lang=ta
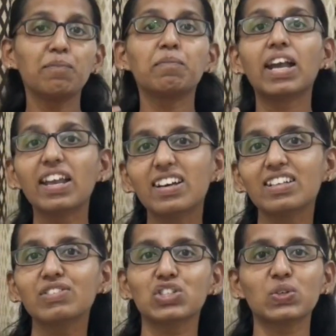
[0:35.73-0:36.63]
மெயினான
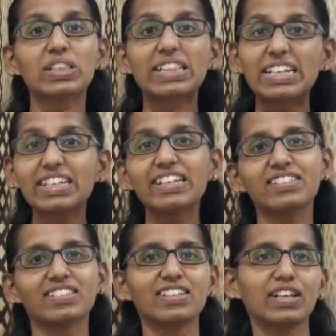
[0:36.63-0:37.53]
விஷயம் தேர்ட்டி
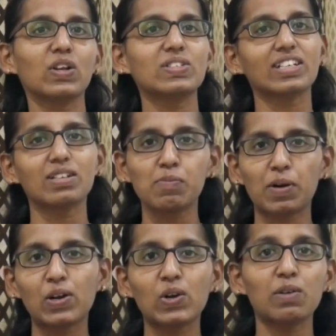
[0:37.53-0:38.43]
டேஸ் தேர்ட்டி க்ளோசிங் நம்ம
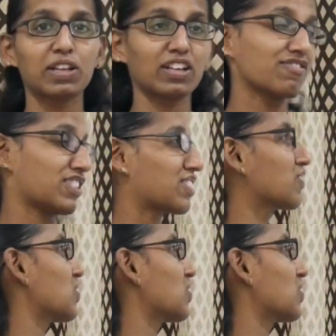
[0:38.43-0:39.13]
பண்ணுறோம் அப்படின்னா ஃபர்ஸ்ட்